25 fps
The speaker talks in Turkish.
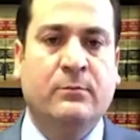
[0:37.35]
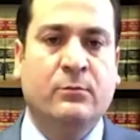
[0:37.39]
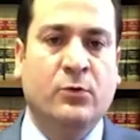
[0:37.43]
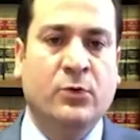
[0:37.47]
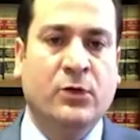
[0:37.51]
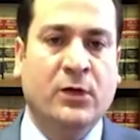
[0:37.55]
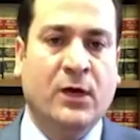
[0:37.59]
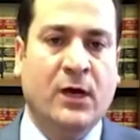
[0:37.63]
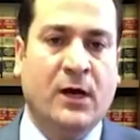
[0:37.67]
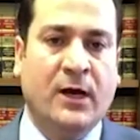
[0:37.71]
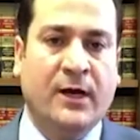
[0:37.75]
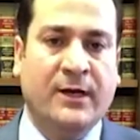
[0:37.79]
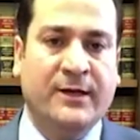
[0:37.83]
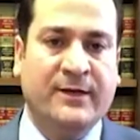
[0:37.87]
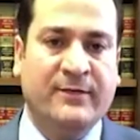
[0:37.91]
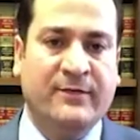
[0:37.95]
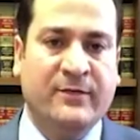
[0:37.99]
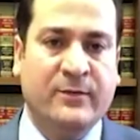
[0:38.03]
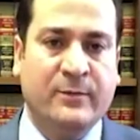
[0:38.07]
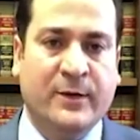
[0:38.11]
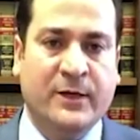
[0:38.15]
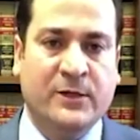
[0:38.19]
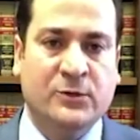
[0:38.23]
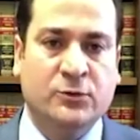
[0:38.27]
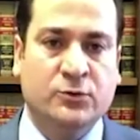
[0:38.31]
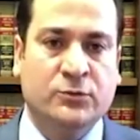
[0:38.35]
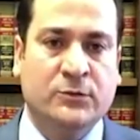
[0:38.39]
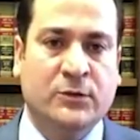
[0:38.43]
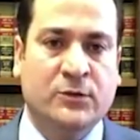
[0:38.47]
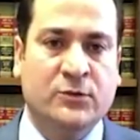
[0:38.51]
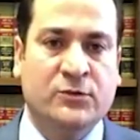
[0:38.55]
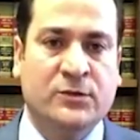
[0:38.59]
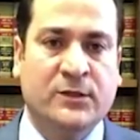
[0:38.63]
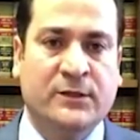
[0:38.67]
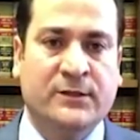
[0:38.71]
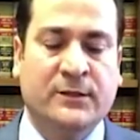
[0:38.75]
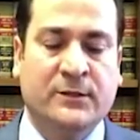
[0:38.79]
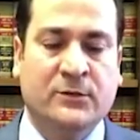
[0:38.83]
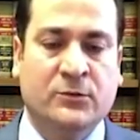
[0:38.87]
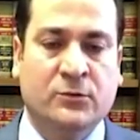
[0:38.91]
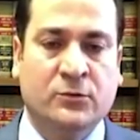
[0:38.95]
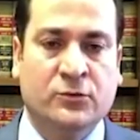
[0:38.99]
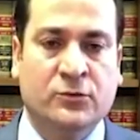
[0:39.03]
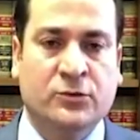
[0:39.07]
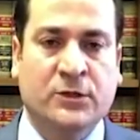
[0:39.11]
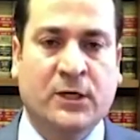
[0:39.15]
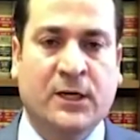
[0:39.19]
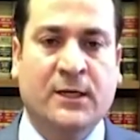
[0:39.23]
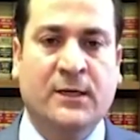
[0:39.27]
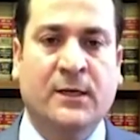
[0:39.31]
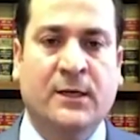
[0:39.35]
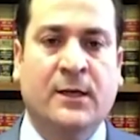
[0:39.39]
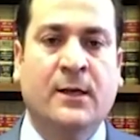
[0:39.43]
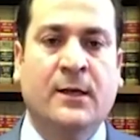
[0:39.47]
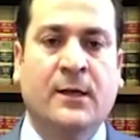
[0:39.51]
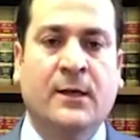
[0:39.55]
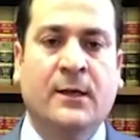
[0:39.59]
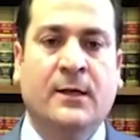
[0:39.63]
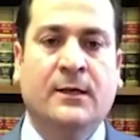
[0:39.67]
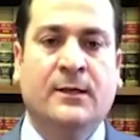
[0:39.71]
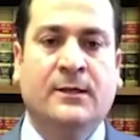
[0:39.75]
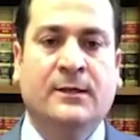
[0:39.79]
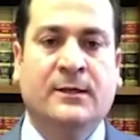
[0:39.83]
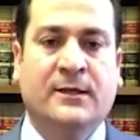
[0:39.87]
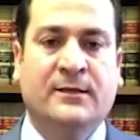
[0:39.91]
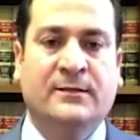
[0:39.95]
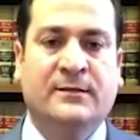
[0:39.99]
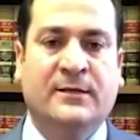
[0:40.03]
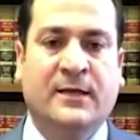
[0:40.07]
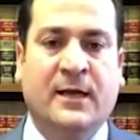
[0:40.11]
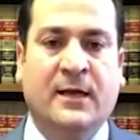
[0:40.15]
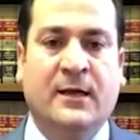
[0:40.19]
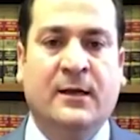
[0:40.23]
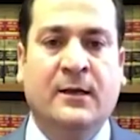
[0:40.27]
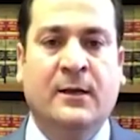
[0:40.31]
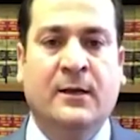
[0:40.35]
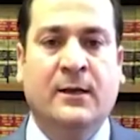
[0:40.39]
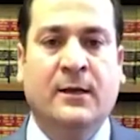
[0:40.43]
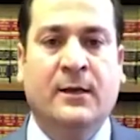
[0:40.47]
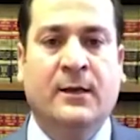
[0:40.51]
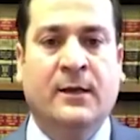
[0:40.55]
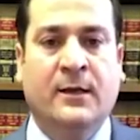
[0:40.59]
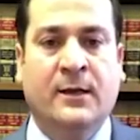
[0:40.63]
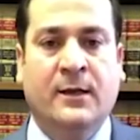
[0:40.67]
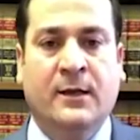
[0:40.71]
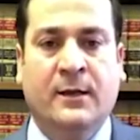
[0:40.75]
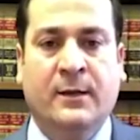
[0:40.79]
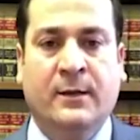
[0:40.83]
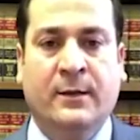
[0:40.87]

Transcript: Bu ya ailevi başvurular üzerinden olacak ya da e,